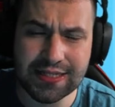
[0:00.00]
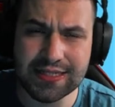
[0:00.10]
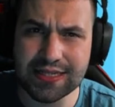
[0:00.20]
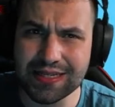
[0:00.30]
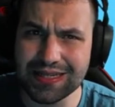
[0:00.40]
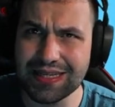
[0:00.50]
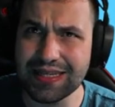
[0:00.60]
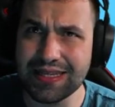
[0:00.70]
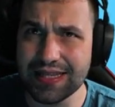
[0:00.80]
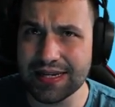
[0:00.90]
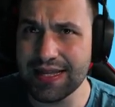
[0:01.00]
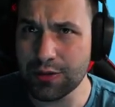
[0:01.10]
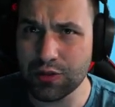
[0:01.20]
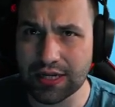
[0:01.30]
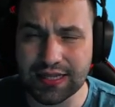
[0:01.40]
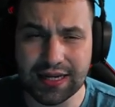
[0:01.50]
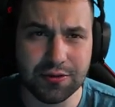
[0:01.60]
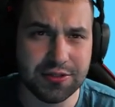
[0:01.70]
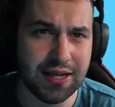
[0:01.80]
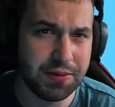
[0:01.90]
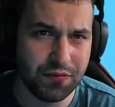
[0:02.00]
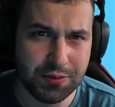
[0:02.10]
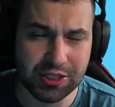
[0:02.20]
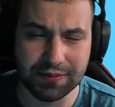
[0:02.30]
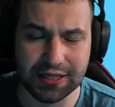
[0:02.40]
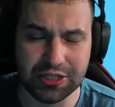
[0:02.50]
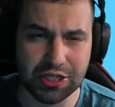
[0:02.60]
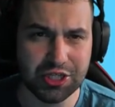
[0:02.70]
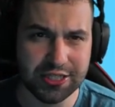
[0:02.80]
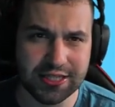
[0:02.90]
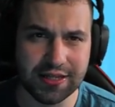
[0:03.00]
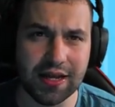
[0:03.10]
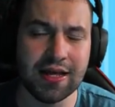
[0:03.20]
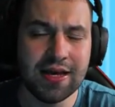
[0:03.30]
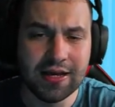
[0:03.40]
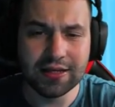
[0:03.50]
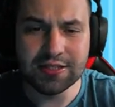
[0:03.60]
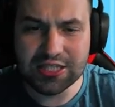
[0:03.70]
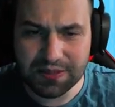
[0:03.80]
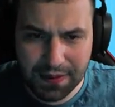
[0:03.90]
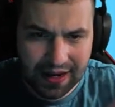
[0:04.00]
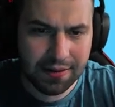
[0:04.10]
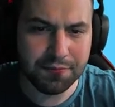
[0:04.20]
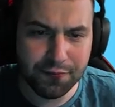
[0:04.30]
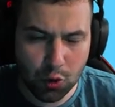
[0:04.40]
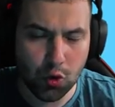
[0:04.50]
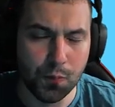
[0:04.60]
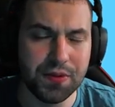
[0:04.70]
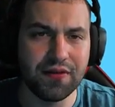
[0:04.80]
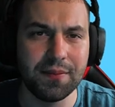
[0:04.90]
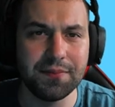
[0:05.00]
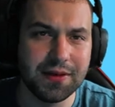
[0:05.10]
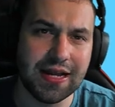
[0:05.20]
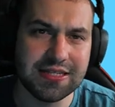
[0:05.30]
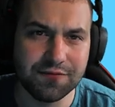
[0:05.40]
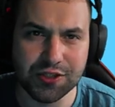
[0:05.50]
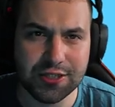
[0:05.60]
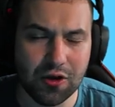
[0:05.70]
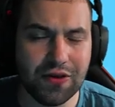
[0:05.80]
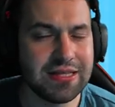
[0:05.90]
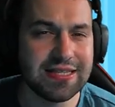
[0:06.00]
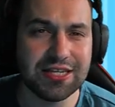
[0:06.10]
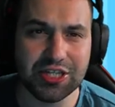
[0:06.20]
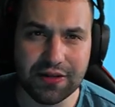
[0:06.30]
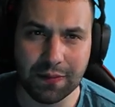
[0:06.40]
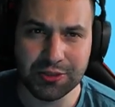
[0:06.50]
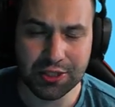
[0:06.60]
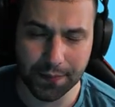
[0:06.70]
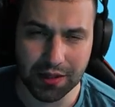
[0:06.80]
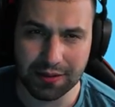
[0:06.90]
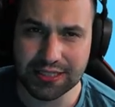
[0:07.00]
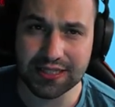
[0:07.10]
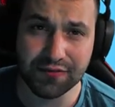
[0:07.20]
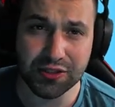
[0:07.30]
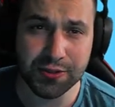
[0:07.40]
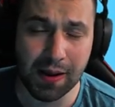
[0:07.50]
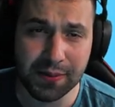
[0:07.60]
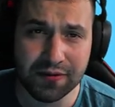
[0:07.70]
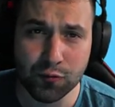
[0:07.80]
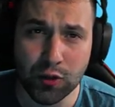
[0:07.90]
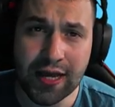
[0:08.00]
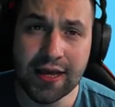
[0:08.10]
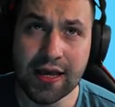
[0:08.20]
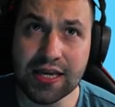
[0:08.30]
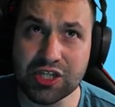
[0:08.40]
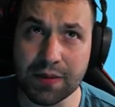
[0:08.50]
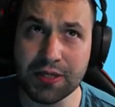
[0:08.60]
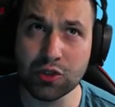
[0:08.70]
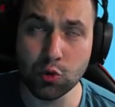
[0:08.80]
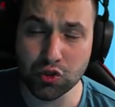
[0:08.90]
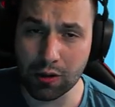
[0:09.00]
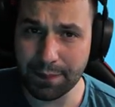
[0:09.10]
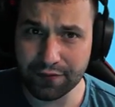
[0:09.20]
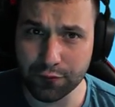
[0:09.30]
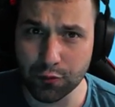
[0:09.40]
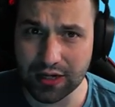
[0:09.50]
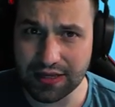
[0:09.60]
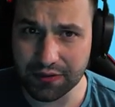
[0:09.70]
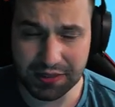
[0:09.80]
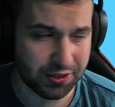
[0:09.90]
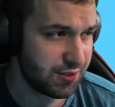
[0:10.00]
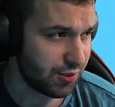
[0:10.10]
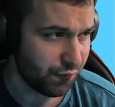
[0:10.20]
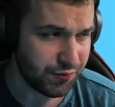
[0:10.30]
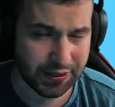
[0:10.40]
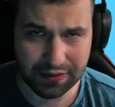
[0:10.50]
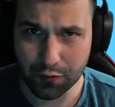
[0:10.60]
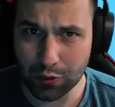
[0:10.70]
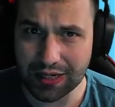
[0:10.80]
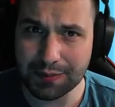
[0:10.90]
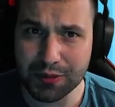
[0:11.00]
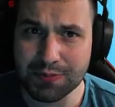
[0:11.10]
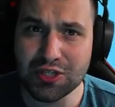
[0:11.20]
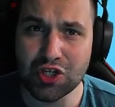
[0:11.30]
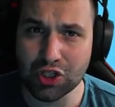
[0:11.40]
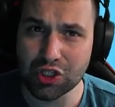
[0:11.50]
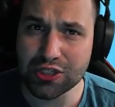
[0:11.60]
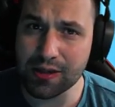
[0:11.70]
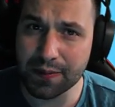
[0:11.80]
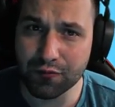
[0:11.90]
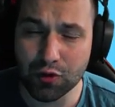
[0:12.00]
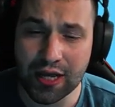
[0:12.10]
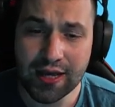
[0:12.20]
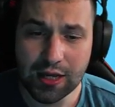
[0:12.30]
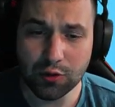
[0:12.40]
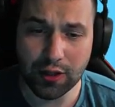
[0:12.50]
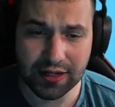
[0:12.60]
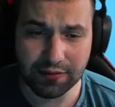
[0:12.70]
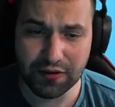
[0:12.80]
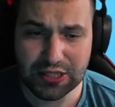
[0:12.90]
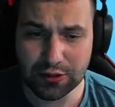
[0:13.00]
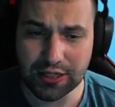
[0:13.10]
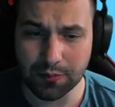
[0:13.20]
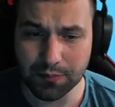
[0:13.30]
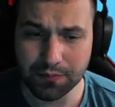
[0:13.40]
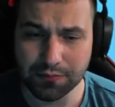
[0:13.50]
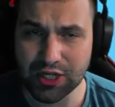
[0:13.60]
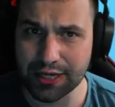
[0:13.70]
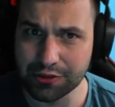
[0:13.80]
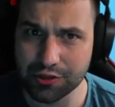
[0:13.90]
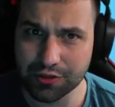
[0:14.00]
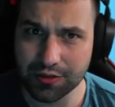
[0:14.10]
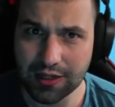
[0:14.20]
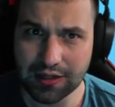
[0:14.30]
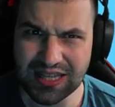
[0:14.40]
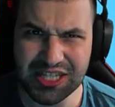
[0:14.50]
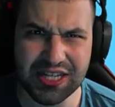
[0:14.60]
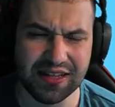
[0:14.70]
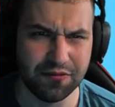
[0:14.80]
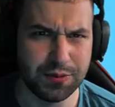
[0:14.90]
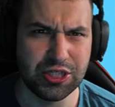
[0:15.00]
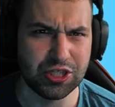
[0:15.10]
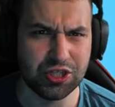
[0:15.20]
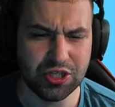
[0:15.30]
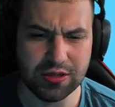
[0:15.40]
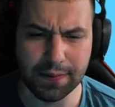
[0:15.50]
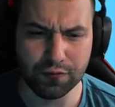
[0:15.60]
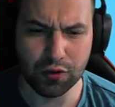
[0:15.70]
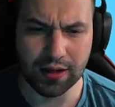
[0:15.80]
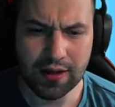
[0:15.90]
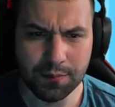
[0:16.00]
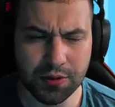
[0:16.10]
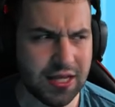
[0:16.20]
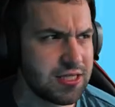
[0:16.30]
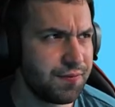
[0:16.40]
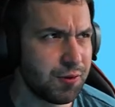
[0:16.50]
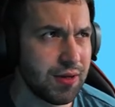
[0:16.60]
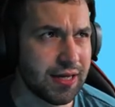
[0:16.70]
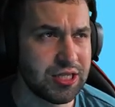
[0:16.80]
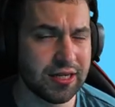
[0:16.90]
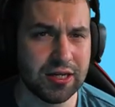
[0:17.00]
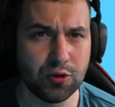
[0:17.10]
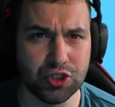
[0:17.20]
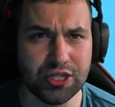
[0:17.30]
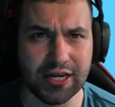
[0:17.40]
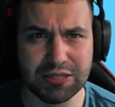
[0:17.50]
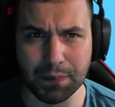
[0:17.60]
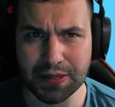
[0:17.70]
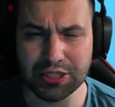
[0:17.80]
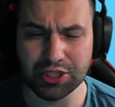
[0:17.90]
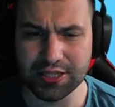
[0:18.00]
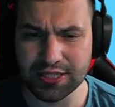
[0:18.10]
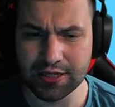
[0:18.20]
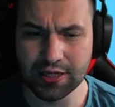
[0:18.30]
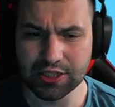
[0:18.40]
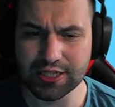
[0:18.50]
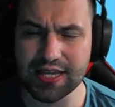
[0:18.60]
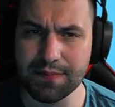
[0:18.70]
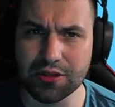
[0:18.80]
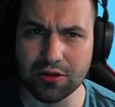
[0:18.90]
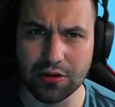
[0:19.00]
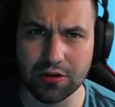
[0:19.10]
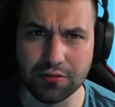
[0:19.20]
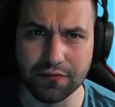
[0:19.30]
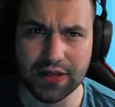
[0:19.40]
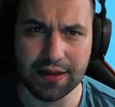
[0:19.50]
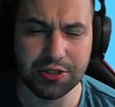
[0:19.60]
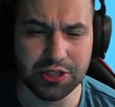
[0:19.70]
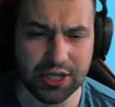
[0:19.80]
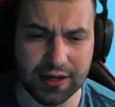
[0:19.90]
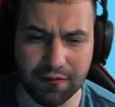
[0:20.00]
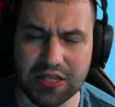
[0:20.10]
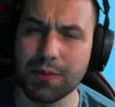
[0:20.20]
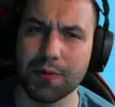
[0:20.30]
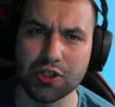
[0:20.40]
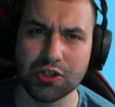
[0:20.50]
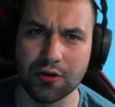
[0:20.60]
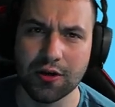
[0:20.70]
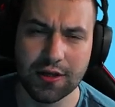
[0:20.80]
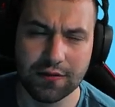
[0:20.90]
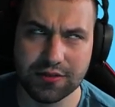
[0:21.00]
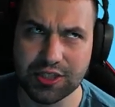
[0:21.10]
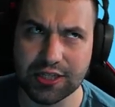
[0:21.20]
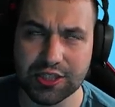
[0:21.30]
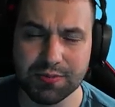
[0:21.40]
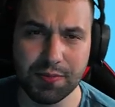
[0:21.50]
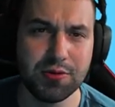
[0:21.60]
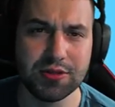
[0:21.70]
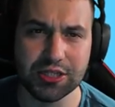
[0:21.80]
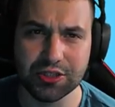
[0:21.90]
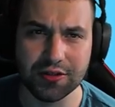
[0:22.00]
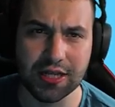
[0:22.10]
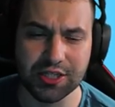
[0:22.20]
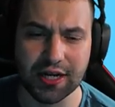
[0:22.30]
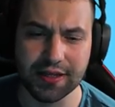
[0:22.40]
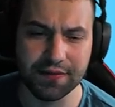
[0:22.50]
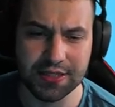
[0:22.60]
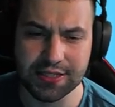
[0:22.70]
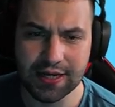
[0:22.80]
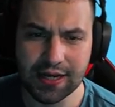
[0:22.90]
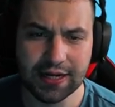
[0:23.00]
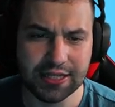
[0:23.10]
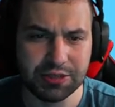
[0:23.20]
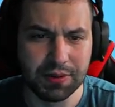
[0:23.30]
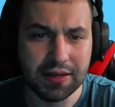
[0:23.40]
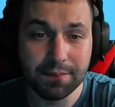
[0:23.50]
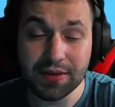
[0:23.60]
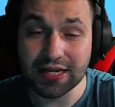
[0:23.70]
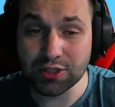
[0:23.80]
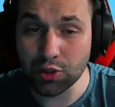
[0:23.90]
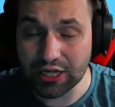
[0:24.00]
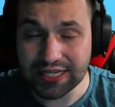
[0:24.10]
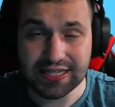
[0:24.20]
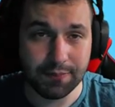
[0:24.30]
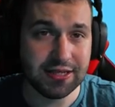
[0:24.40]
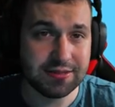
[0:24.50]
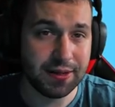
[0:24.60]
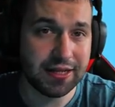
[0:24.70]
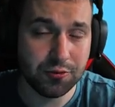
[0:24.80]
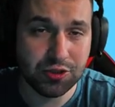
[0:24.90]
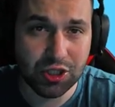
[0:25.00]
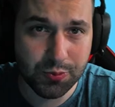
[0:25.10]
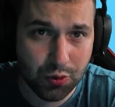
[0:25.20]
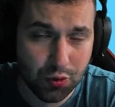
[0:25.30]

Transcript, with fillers: z y, internetu i tak dalej. No sam nie wymyślam takich rzeczy niestety, ale zbieram do kupy wam razem wszystko, więc jeżeli wam się to podoba, zostawcie sobie łapkę w górę. Jeżeli będzie dużo łapek w górę, nie wiem ile to będzie miało wyświetleń w ogóle, ale powiedzmy z 10 tysięcy łapek w górę, to nagram dla was kolejną część dacie radę wbić 10 tysięcy łapek w górę, bo na zwykłych jakichś takich odcinkach jest po 5 tysięcy, czasami to wydaje mi się, że jak was poproszę, to w sensie jak się zmobilizujecie, to dacie radę, więc lecimy. Jak coś to teraz nie ma, jest maraton 7,